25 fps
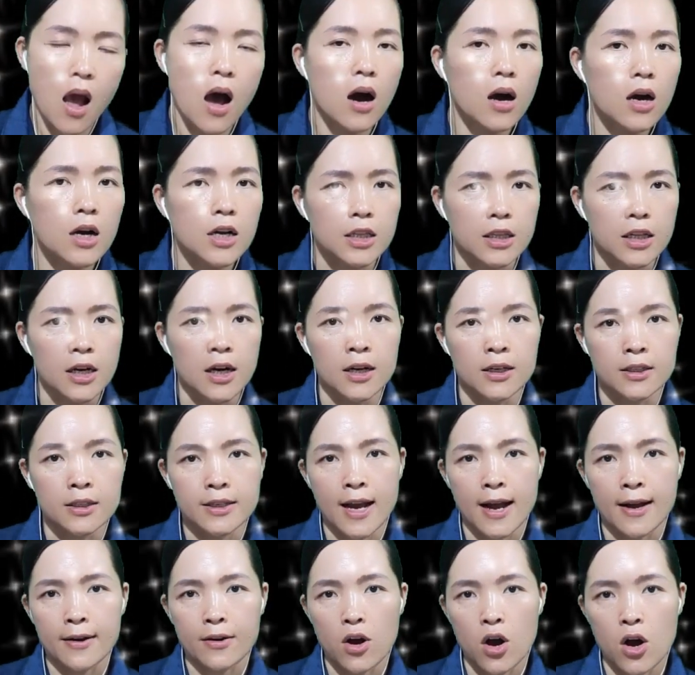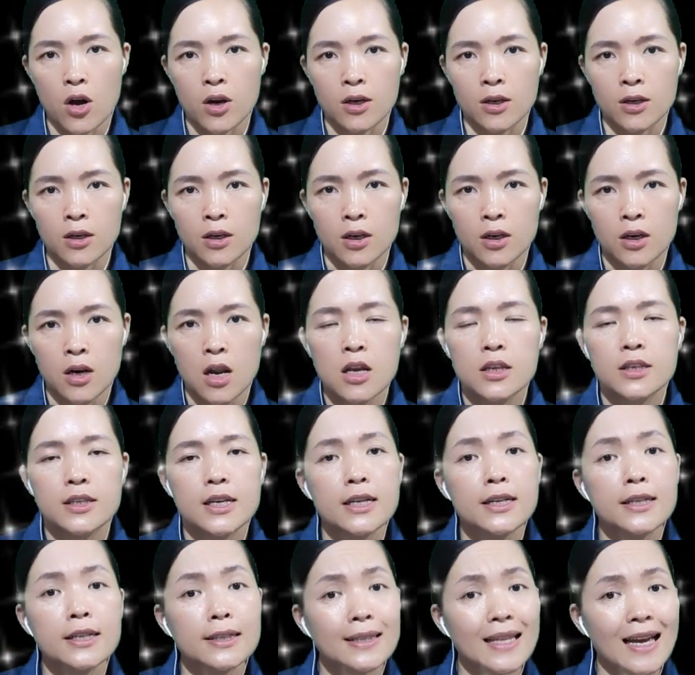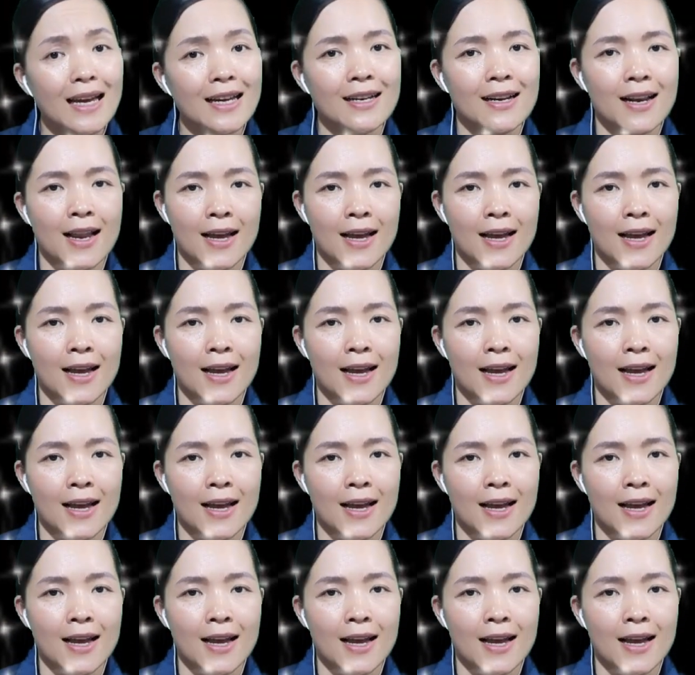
Hơi thở chẳng còn, chân tay